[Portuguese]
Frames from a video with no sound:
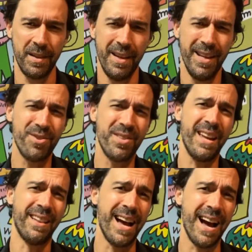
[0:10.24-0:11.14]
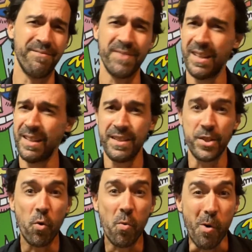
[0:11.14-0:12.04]
Eu sei lá, de
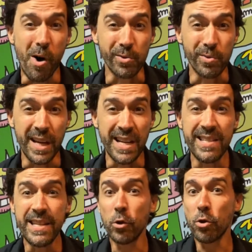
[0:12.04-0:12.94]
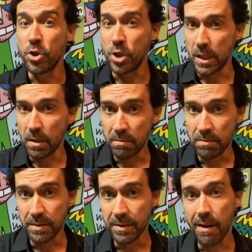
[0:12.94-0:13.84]
algum modo eles se iludiram
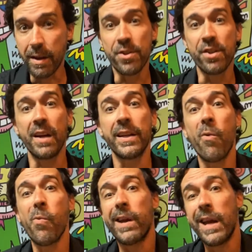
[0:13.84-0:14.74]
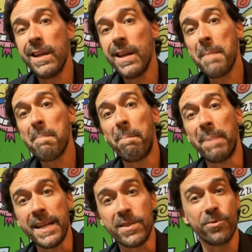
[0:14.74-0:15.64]
ao acreditar que alguém na
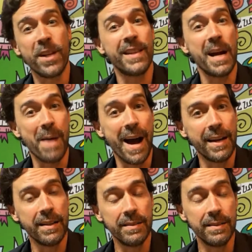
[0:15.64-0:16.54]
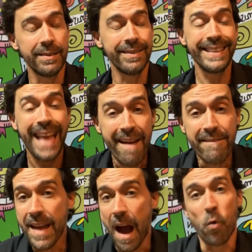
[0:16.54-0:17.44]
empresa onde ele trabalha
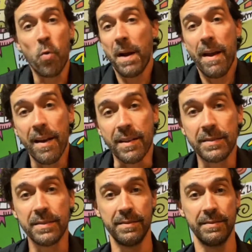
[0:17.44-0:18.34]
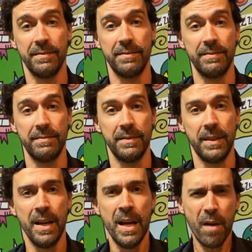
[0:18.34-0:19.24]
deve algo para eles.
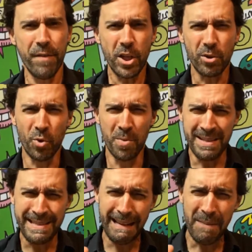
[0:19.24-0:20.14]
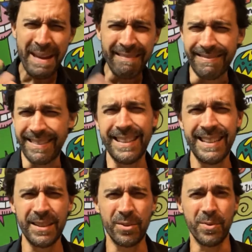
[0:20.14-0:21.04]
Eu vejo a turma se
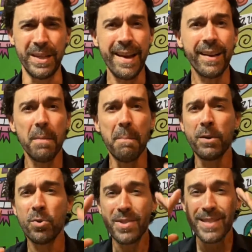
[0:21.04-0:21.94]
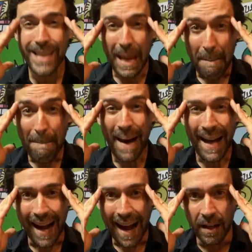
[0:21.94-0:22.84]
lamentando e reclamando sem
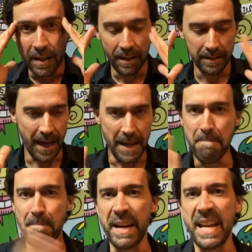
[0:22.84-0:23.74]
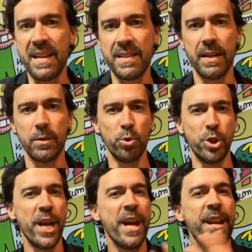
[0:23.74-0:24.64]
parar da empresa, do
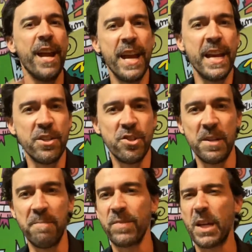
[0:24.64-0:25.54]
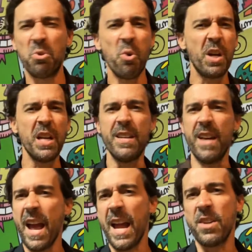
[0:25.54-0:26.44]
gerente, do
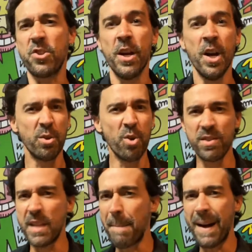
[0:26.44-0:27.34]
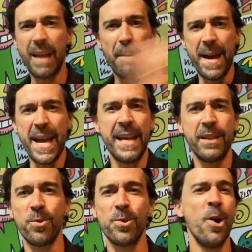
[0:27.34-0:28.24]
cliente, dos
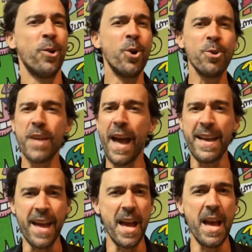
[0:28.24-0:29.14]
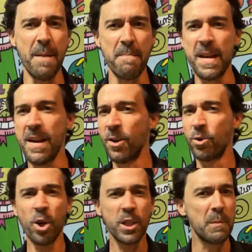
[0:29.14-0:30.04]
departamentos, do CRM,
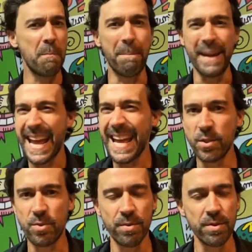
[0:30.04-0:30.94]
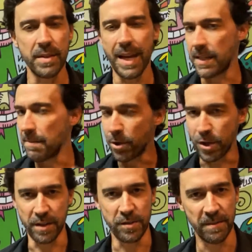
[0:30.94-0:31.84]
dos preços e assim por
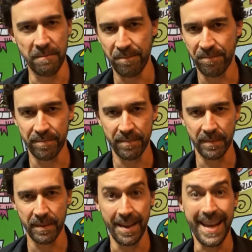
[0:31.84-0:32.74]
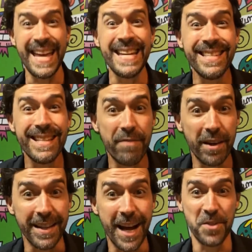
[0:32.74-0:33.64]
diante. Eis a
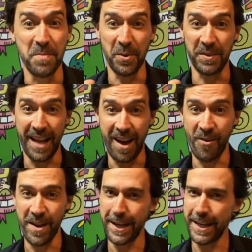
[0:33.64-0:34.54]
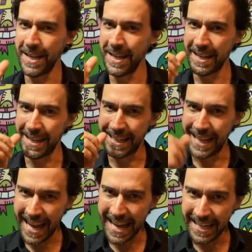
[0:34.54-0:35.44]
verdade brutal e que
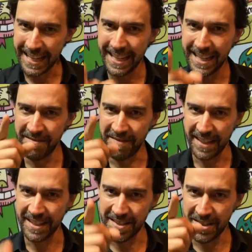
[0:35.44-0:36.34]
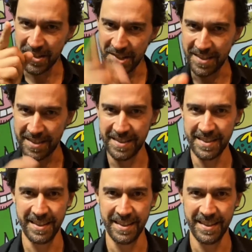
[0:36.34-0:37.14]
ninguém em vendas te diz.